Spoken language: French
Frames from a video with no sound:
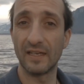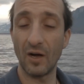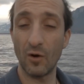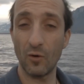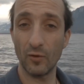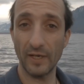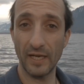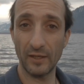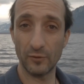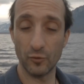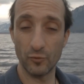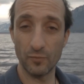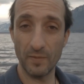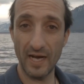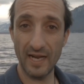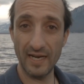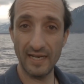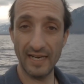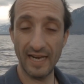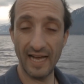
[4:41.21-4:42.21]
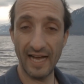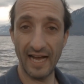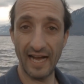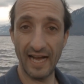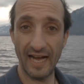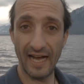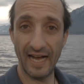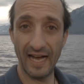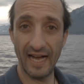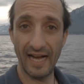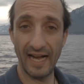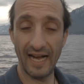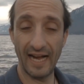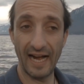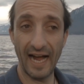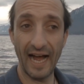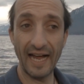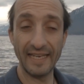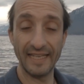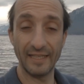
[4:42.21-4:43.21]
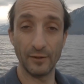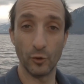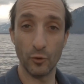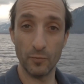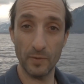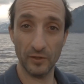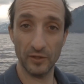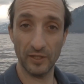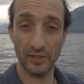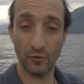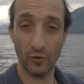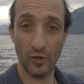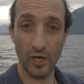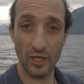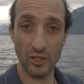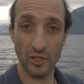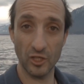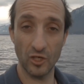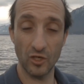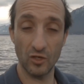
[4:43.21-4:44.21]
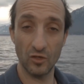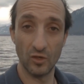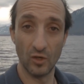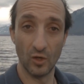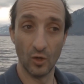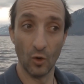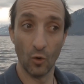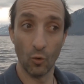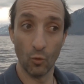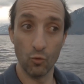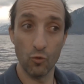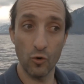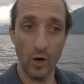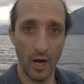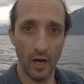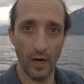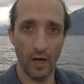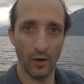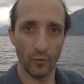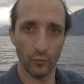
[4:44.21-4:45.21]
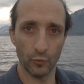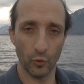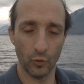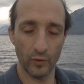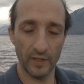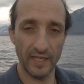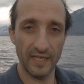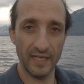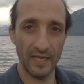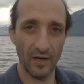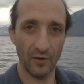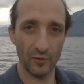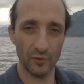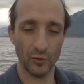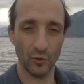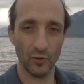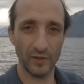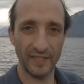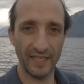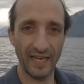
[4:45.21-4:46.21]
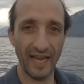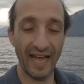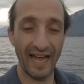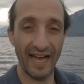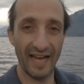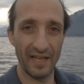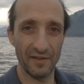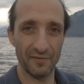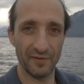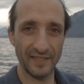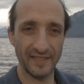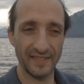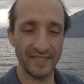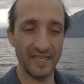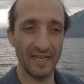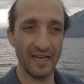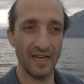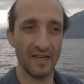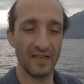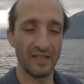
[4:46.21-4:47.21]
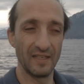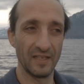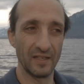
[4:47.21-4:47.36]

quand on a du mal à aller demander de l'argent ou à en donner, à en sortir, à investir,